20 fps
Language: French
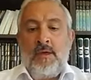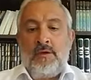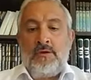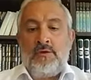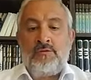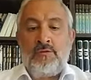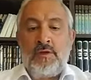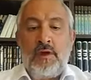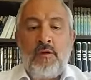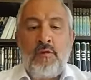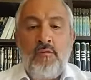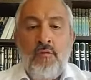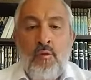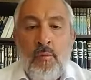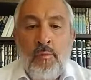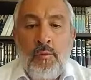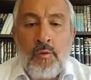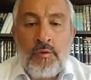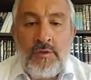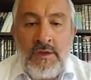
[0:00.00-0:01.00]
Je voudrais que vous
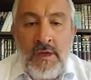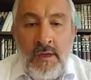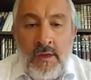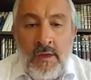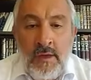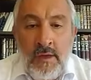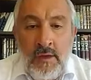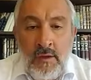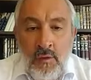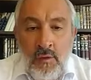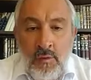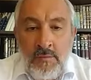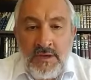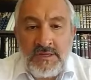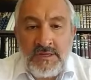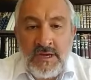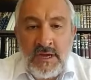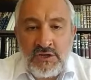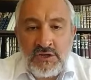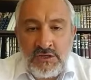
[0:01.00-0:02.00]
compreniez le
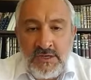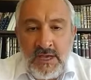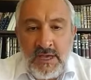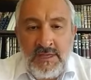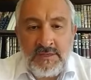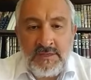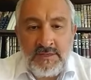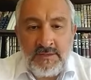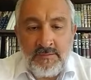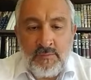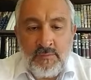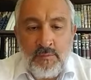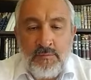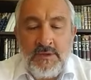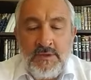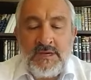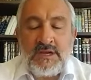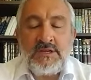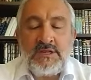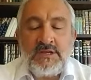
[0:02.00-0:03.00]
message qu'il y a ici. Le
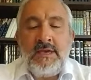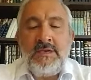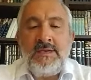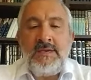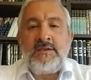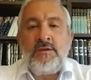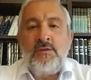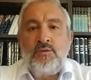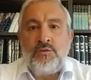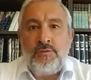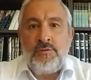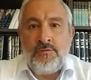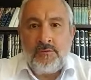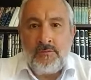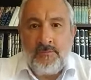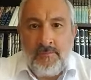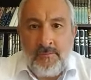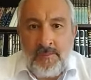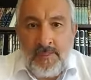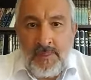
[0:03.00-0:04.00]
message qu'il y a ici, c'est le suivant.
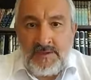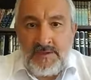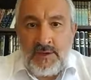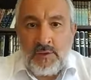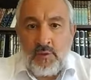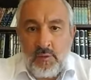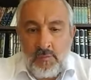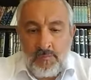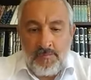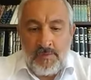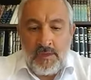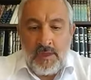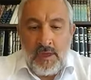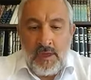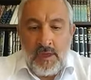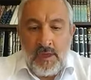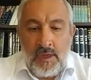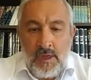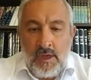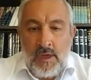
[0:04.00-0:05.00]
C'est que
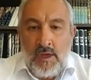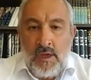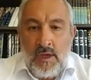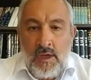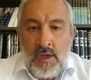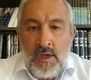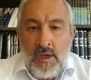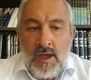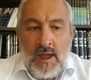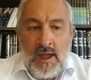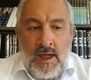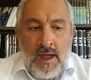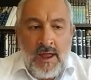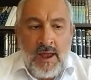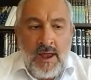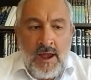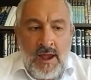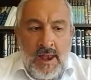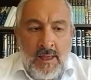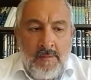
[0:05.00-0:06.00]

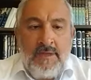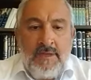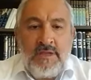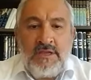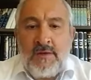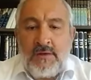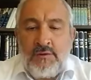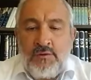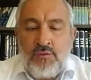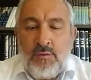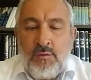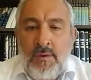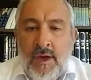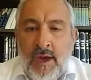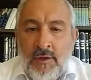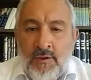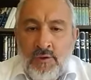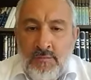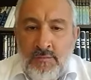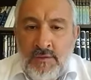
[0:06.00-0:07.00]
la mitzvah du Homer
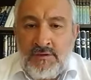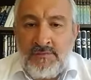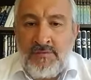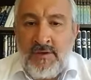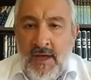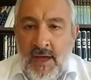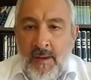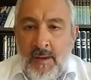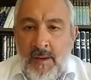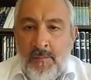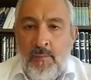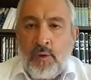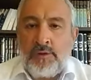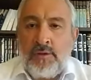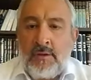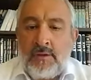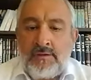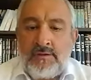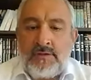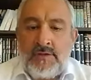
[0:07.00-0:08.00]
est une mitzvah
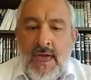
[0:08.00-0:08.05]
importante.